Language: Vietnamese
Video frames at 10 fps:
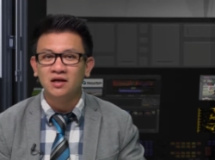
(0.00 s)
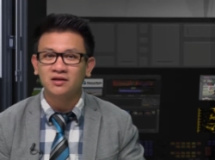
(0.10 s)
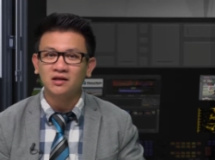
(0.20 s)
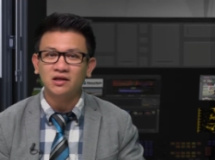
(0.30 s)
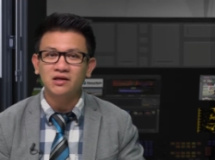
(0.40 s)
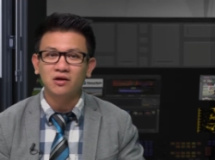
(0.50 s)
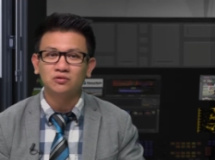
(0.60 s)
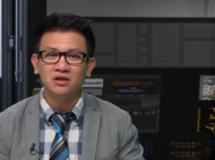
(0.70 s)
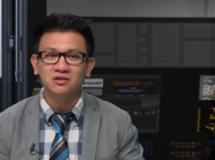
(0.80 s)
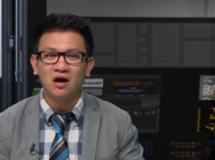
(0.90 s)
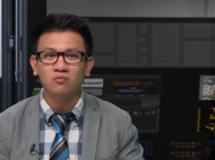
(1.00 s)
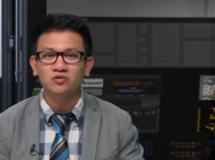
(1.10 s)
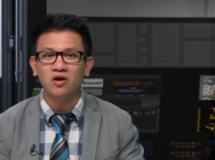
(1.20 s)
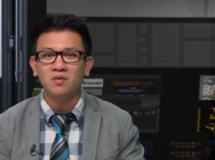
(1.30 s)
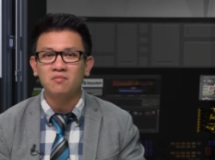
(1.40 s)
Các tín hiệu tự động
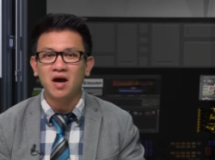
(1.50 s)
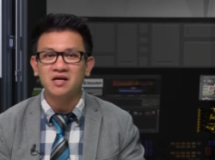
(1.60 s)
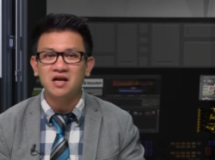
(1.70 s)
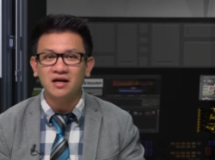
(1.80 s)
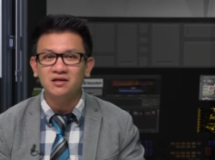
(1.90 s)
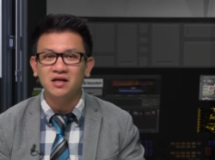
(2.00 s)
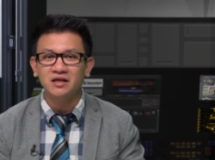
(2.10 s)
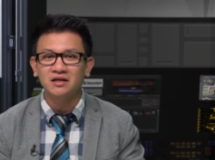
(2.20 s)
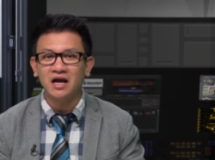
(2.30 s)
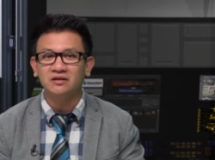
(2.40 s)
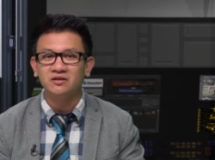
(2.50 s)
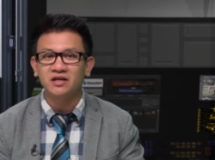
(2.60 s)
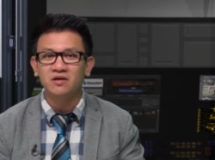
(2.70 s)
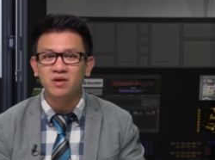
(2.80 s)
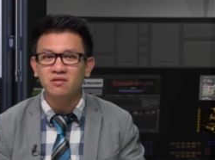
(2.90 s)
do máy bay đánh đi ngay trước
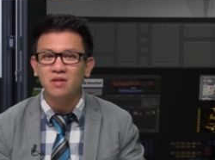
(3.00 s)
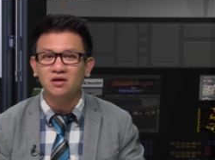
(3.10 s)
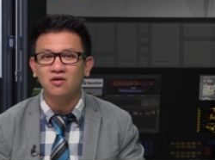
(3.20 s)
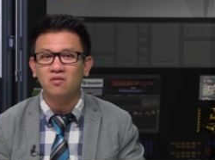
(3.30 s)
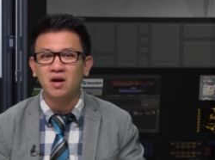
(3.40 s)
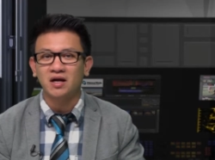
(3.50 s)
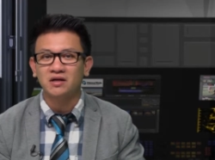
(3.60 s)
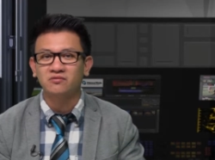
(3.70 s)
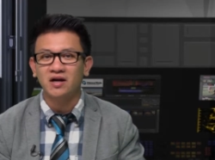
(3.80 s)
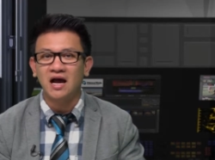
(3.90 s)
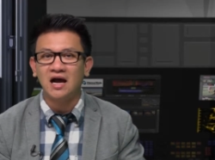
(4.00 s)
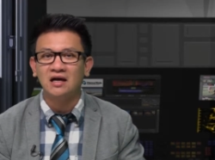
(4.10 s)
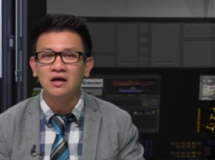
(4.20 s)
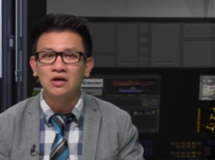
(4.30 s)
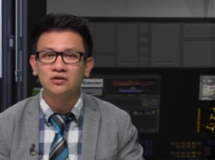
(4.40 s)
khi biến mất khỏi màn hình radar
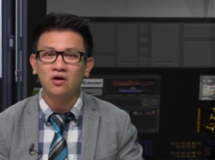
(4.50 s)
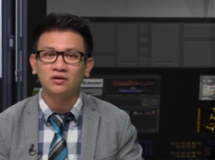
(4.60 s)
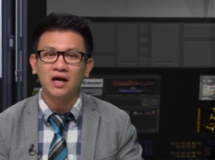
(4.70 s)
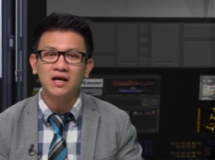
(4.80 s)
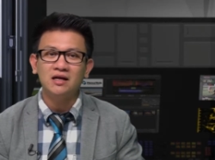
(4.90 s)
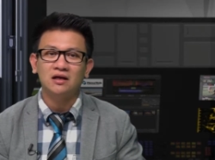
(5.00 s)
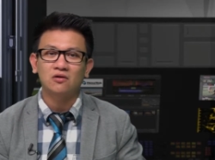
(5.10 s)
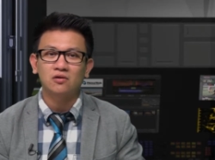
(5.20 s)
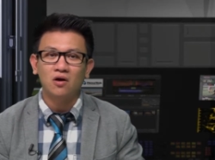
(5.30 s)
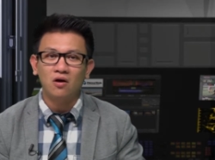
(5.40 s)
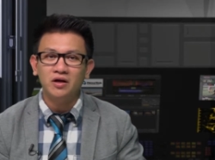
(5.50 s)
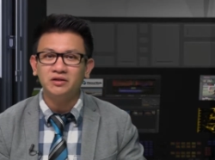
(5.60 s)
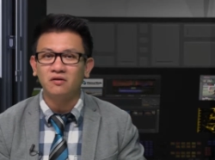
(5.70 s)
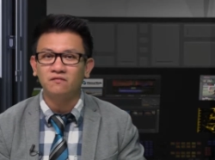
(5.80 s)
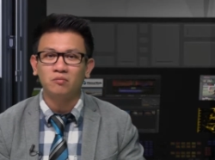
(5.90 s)
cho thấy là có khói
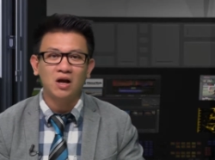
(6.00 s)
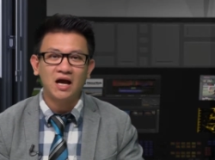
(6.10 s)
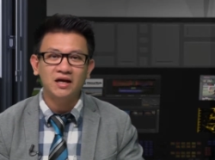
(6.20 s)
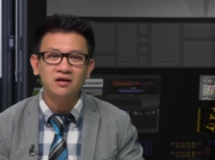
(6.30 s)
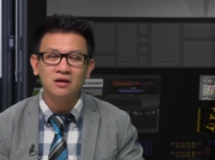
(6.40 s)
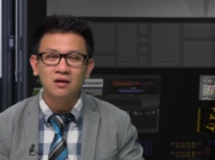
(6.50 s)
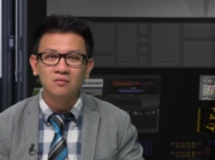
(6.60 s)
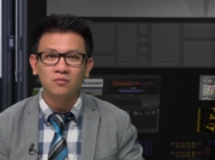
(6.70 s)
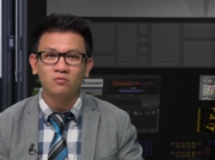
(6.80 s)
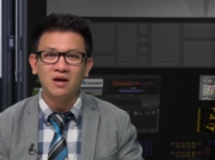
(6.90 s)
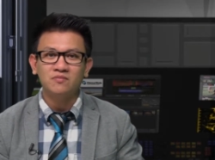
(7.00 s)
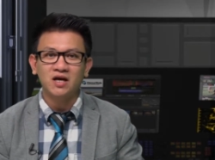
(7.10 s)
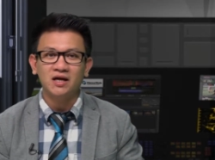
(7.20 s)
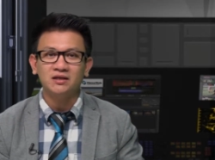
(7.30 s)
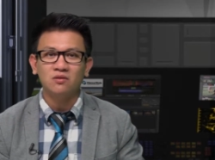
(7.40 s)
trong phòng lái, một đám
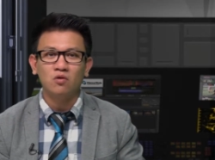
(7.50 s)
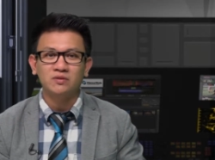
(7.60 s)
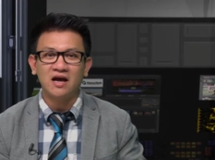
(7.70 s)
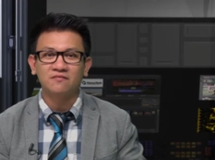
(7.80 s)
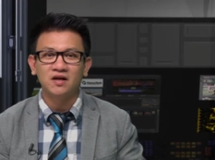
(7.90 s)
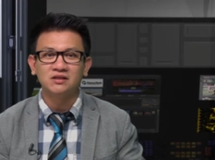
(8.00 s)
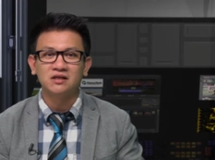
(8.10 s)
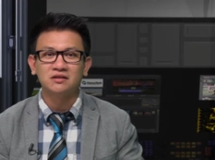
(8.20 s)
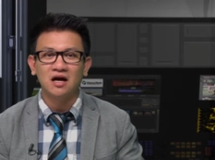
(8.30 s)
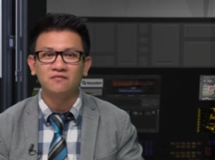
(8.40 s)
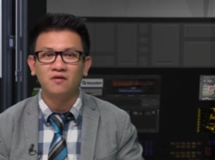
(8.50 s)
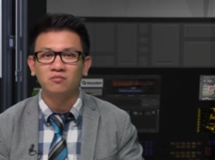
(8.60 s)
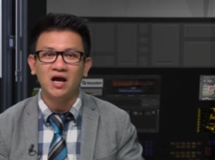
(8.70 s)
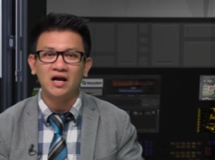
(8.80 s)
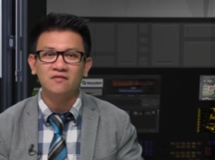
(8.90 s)
cháy trong một nhà vệ sinh gần phòng
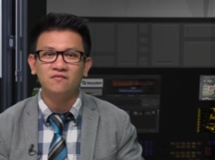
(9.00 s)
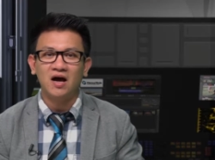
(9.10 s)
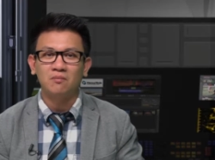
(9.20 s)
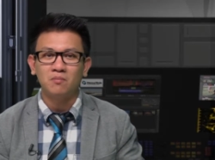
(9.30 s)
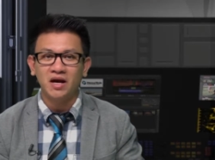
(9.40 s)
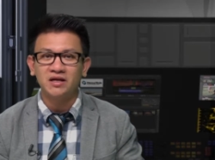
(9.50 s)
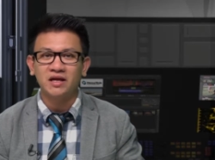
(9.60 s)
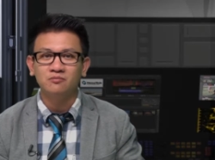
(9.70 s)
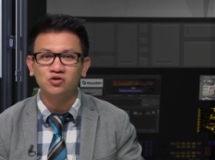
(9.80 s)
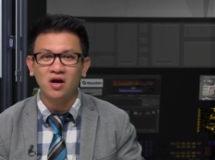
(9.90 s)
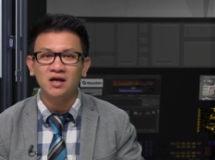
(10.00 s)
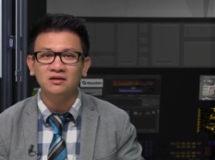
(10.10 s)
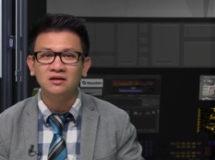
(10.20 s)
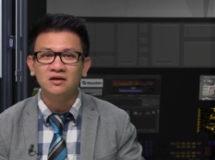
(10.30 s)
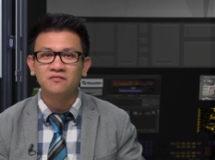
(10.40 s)
lái và máy kiểm soát
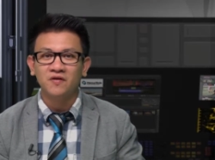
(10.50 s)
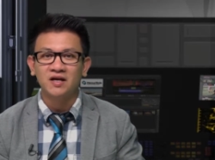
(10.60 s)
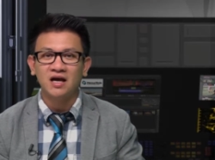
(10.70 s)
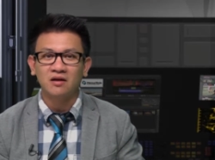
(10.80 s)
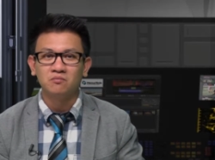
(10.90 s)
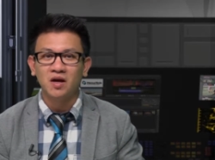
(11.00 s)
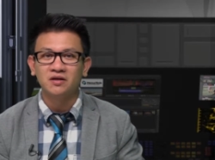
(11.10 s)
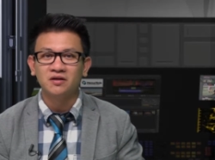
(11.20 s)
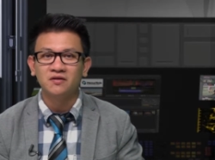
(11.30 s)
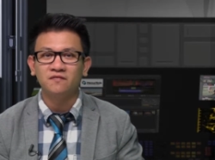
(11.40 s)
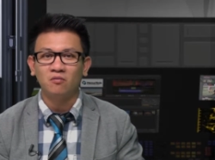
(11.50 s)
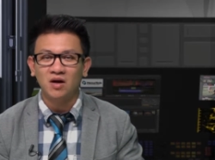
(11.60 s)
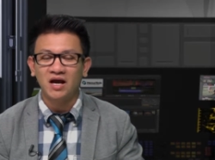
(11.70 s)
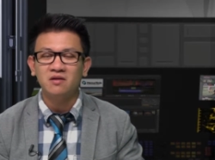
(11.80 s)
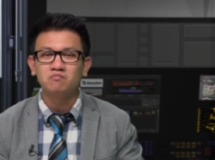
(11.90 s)
phi hành bên dưới phòng
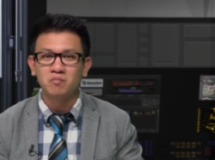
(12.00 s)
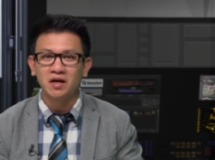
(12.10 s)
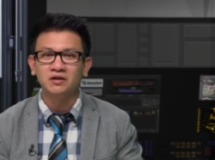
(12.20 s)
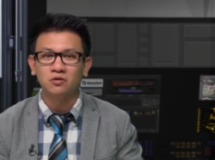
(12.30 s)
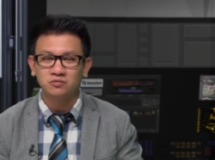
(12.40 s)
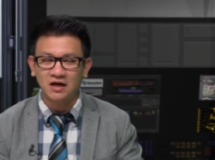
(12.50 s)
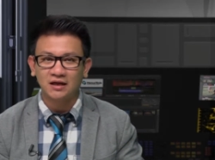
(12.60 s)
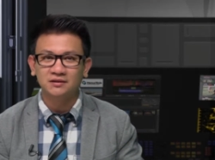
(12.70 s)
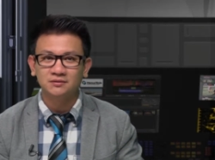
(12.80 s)
lái bị trục trặc.